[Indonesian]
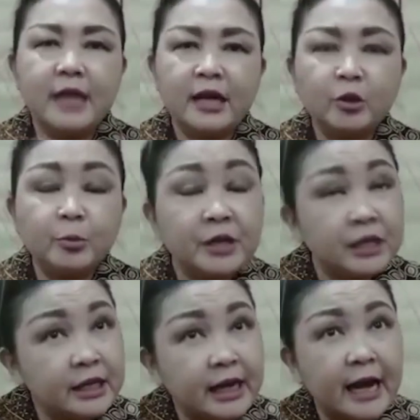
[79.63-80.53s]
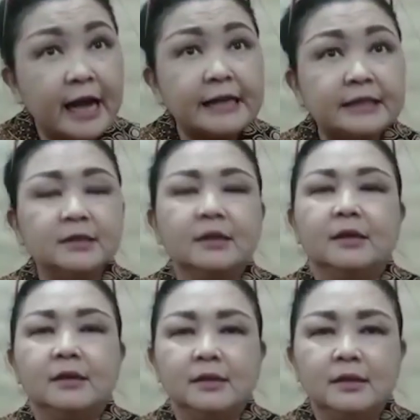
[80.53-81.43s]
yaitu pendidikan
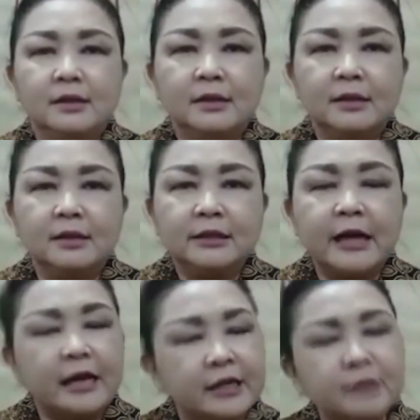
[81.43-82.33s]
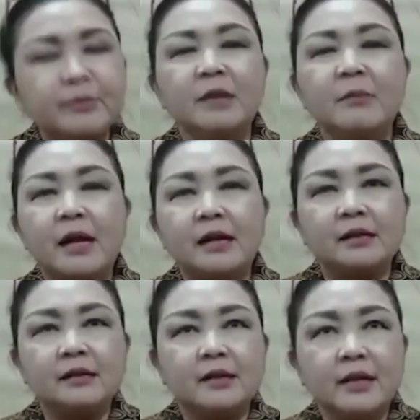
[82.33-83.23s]
uh, terakhir
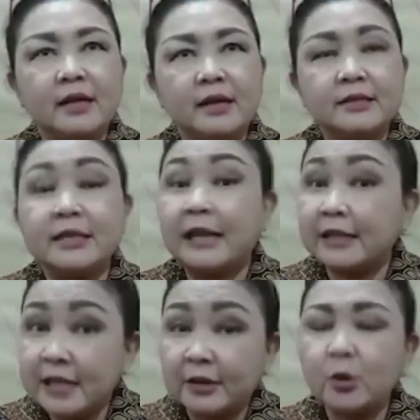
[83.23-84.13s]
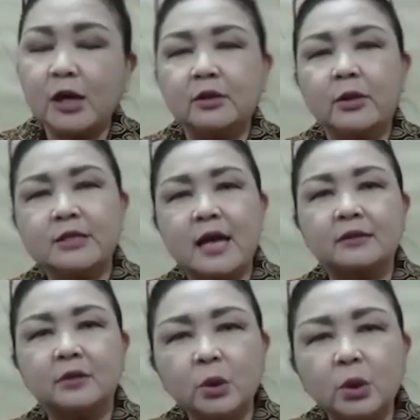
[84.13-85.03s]
minimal strata 1 atau
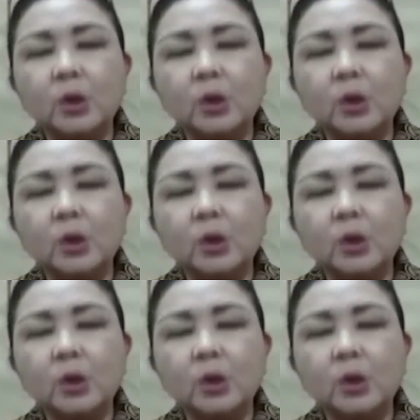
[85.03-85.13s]
S1,